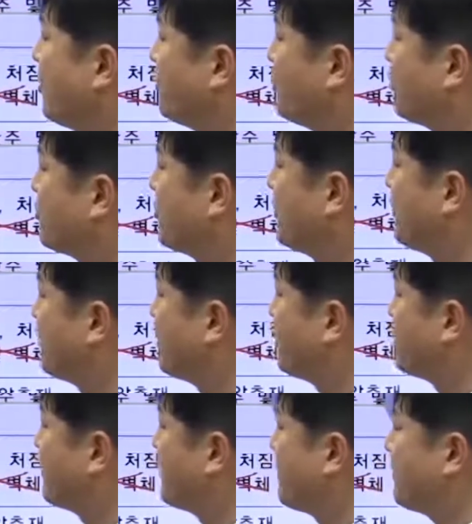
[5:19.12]
용접에
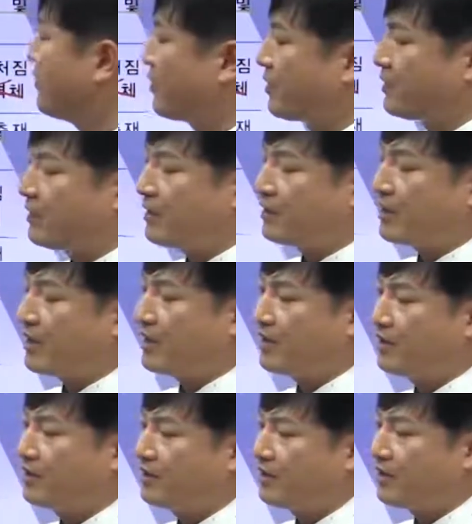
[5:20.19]
의한 접합이 굉장히
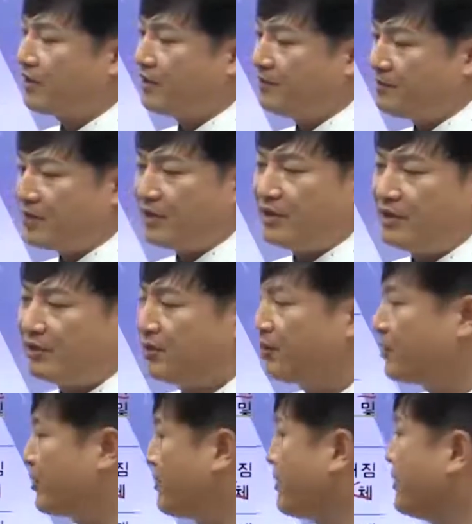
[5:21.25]
다양한데 필린
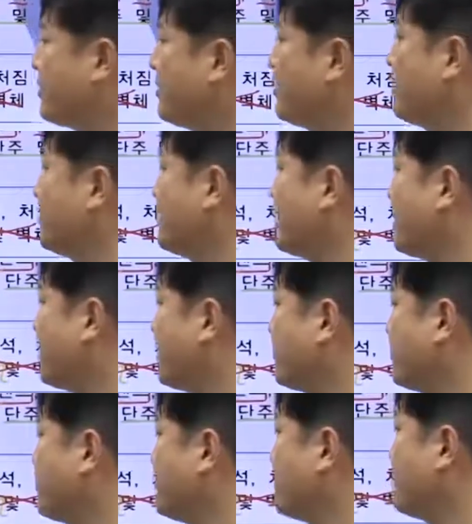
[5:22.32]
용접에 대한 내용이 하나가
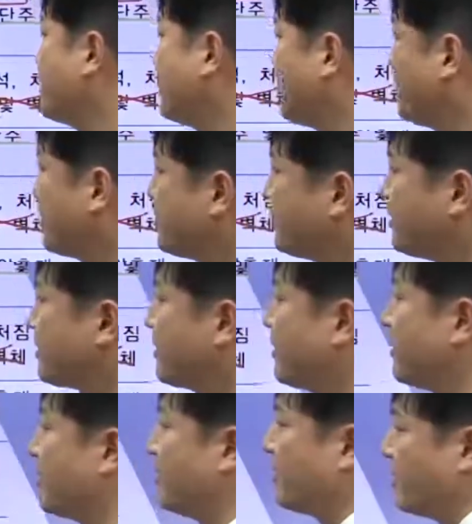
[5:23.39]
출제가 되고
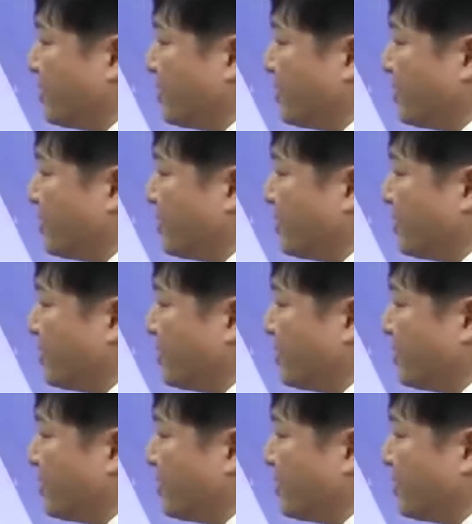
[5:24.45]
있으니까